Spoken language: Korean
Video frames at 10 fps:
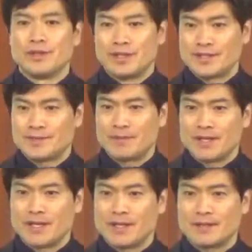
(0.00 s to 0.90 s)
어디
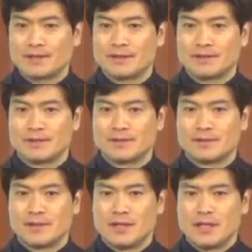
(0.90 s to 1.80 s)
있습니까?
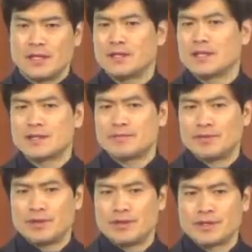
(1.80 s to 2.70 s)
인자신
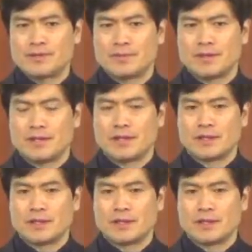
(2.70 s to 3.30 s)
분이 어디 있습니까?